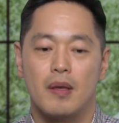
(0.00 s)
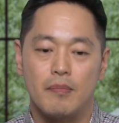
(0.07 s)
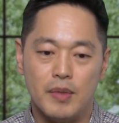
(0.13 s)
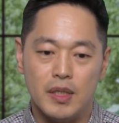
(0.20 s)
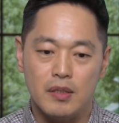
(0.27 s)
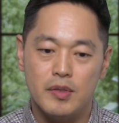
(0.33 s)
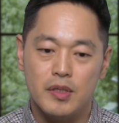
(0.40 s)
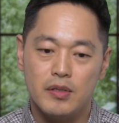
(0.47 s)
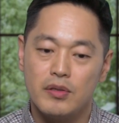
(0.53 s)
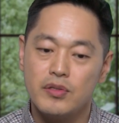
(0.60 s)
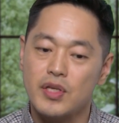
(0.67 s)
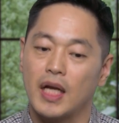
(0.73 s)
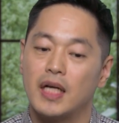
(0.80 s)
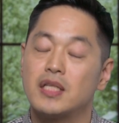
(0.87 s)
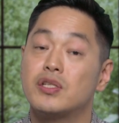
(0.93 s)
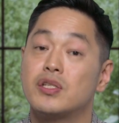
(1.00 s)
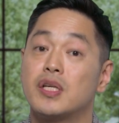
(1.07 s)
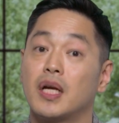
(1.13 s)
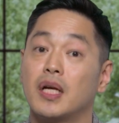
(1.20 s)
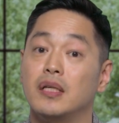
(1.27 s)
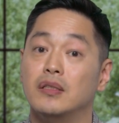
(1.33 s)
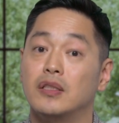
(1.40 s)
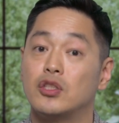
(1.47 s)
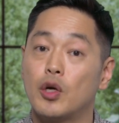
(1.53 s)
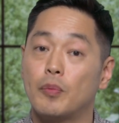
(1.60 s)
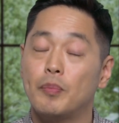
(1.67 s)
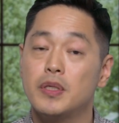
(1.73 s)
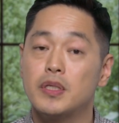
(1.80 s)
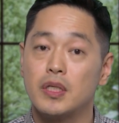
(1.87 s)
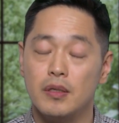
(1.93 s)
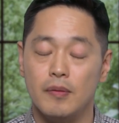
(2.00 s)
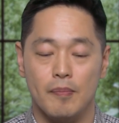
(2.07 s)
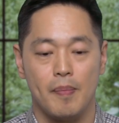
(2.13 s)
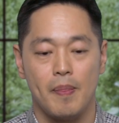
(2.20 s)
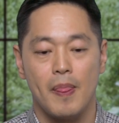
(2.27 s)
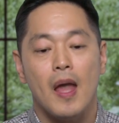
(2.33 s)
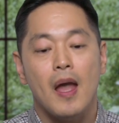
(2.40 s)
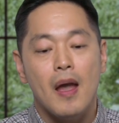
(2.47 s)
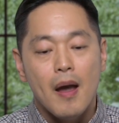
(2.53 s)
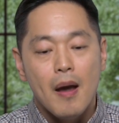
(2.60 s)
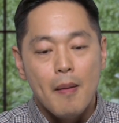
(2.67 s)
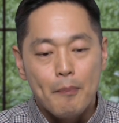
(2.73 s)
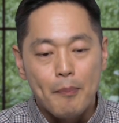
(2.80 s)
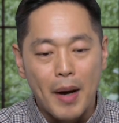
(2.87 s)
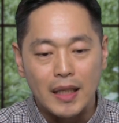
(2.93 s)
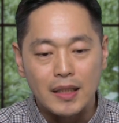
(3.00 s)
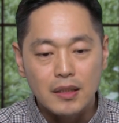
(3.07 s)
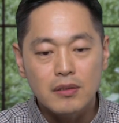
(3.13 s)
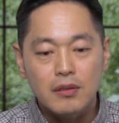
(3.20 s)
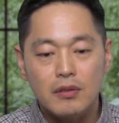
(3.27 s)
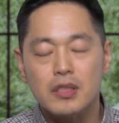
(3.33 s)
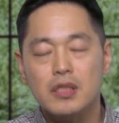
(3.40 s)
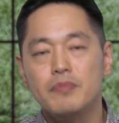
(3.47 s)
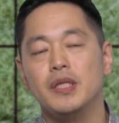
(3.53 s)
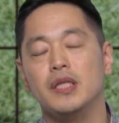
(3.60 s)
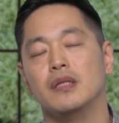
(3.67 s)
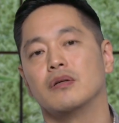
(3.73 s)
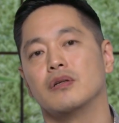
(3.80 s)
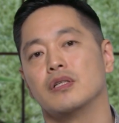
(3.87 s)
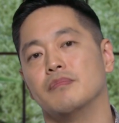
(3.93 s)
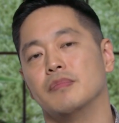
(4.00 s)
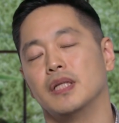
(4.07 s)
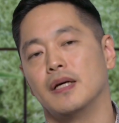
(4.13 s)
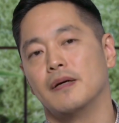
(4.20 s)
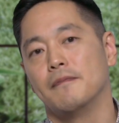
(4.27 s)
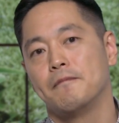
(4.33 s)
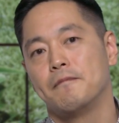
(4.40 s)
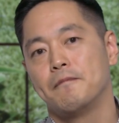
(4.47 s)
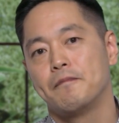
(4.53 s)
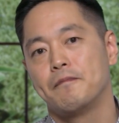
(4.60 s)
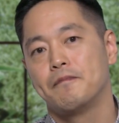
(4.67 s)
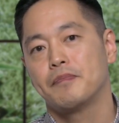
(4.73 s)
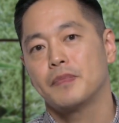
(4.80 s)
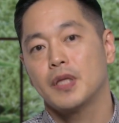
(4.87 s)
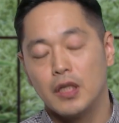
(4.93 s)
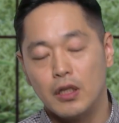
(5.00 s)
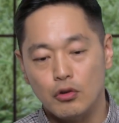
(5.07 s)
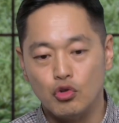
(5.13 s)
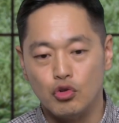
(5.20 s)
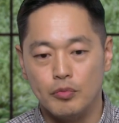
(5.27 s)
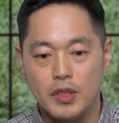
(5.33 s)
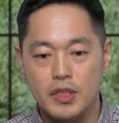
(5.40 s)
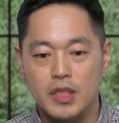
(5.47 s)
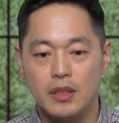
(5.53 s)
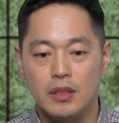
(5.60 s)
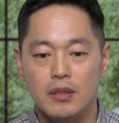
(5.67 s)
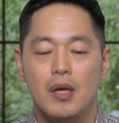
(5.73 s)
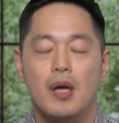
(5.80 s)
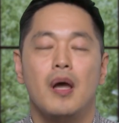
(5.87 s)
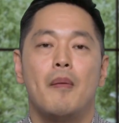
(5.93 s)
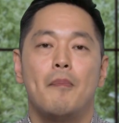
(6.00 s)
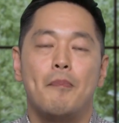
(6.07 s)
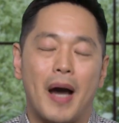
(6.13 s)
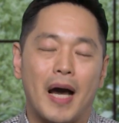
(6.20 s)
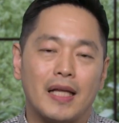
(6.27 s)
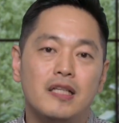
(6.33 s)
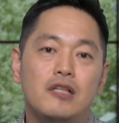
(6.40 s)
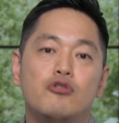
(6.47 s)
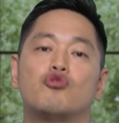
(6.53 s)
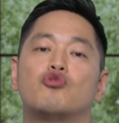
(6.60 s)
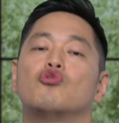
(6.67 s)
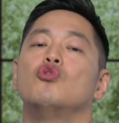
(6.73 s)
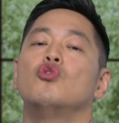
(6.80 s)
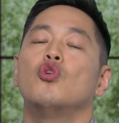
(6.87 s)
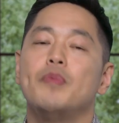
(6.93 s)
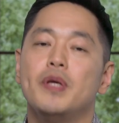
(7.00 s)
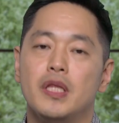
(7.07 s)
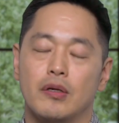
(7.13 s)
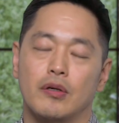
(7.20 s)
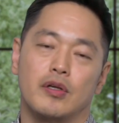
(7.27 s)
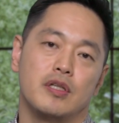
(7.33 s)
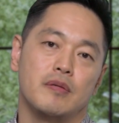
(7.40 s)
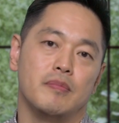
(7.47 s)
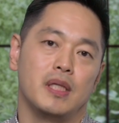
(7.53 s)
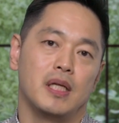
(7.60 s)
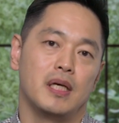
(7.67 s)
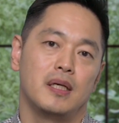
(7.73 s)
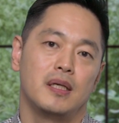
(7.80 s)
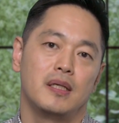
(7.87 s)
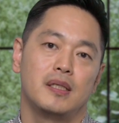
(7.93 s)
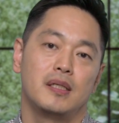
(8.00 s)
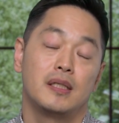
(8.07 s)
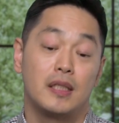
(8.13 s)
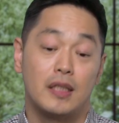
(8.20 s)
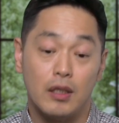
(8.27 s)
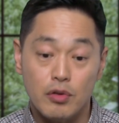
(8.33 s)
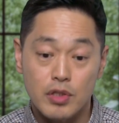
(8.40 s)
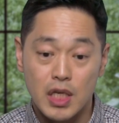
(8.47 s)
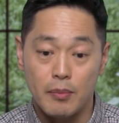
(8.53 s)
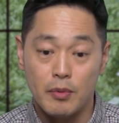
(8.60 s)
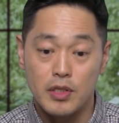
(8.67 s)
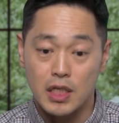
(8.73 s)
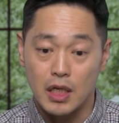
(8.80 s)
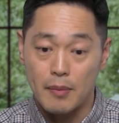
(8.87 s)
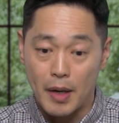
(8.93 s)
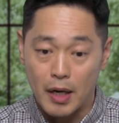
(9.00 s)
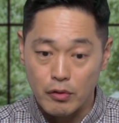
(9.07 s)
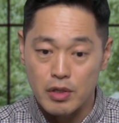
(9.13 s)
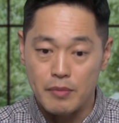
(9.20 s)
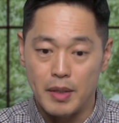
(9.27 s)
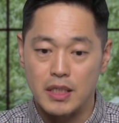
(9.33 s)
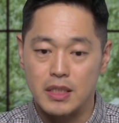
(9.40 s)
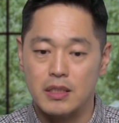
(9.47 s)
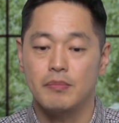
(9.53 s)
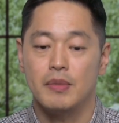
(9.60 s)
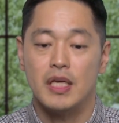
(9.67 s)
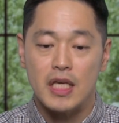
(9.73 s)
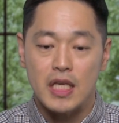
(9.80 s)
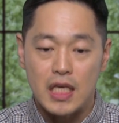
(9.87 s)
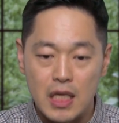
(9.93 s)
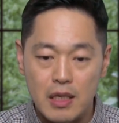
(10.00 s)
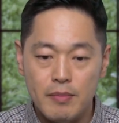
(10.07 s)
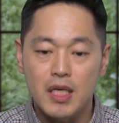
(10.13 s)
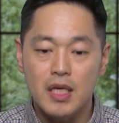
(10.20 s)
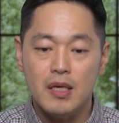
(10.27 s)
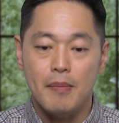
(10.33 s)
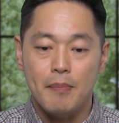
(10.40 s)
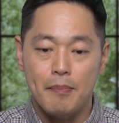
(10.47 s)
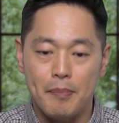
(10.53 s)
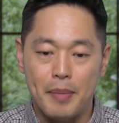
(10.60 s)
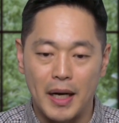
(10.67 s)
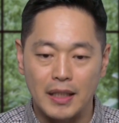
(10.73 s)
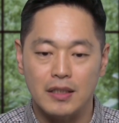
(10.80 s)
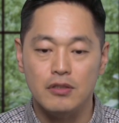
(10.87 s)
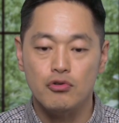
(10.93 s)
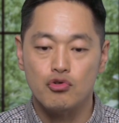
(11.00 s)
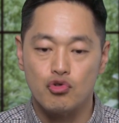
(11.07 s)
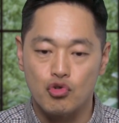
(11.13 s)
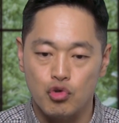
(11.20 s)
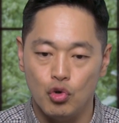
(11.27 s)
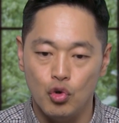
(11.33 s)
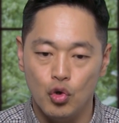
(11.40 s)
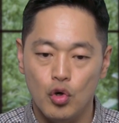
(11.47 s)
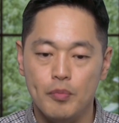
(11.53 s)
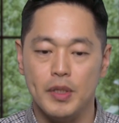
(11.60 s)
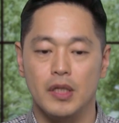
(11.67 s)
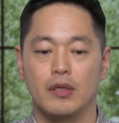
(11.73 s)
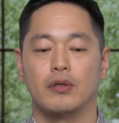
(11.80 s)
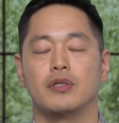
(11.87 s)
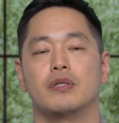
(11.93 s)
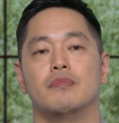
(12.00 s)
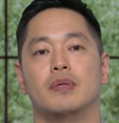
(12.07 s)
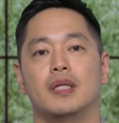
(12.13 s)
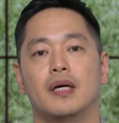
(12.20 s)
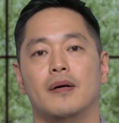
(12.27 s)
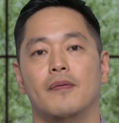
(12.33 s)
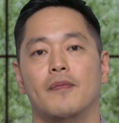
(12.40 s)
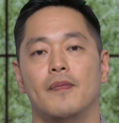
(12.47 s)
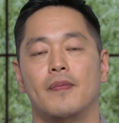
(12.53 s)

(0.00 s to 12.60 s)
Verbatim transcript: 믿음에는요, 세 가지 시제가 있는데, 첫 번째는 받은 것을 믿는 것입니다. 그리고 두 번째는 받을 줄로 믿는 것입니다. 그리고 세 번째가 바로 이 말씀, 이미 받은 줄로 믿는 것입니다.